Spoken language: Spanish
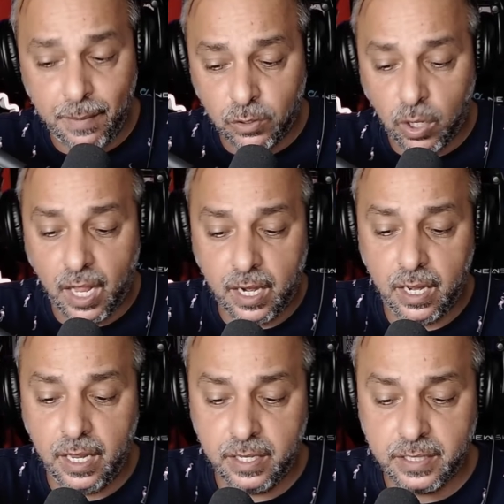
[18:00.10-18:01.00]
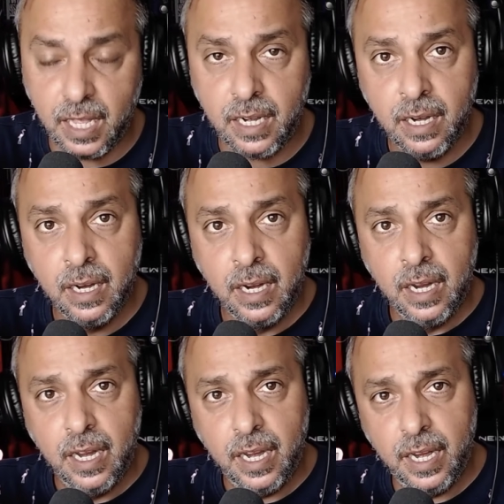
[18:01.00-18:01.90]
a tocar estar,
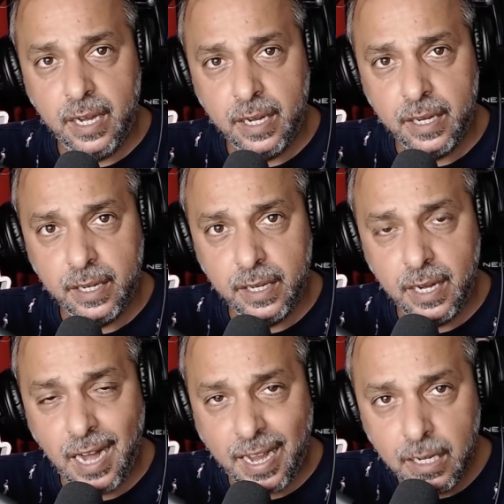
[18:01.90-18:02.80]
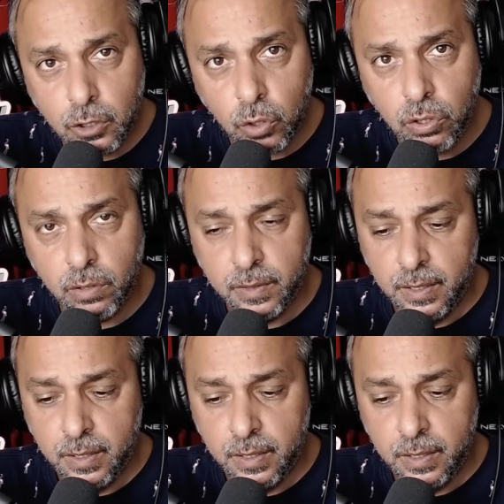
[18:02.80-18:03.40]
en la Hilton,